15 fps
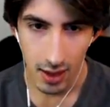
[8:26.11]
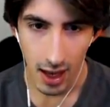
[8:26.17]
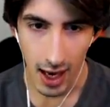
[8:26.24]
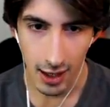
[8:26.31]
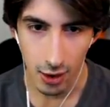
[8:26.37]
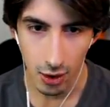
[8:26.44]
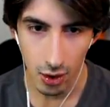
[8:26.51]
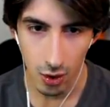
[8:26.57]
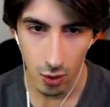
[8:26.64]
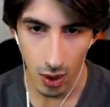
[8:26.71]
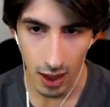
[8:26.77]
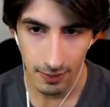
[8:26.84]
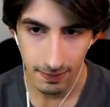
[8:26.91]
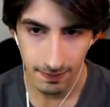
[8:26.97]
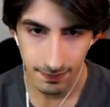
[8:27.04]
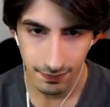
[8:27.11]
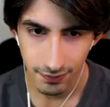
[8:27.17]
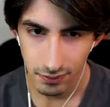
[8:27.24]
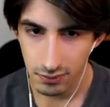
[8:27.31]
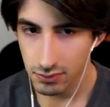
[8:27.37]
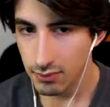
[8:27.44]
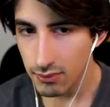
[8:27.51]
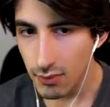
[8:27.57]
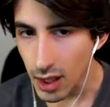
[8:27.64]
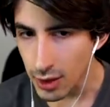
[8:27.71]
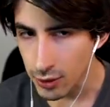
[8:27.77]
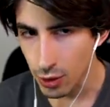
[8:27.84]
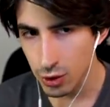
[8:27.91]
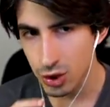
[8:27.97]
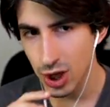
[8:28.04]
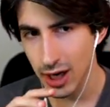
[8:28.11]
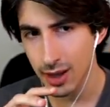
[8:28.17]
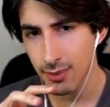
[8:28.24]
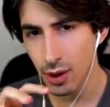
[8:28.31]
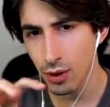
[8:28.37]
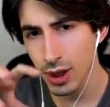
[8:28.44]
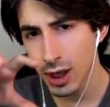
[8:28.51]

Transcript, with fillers: Eccolo qua. Non c'è nemmeno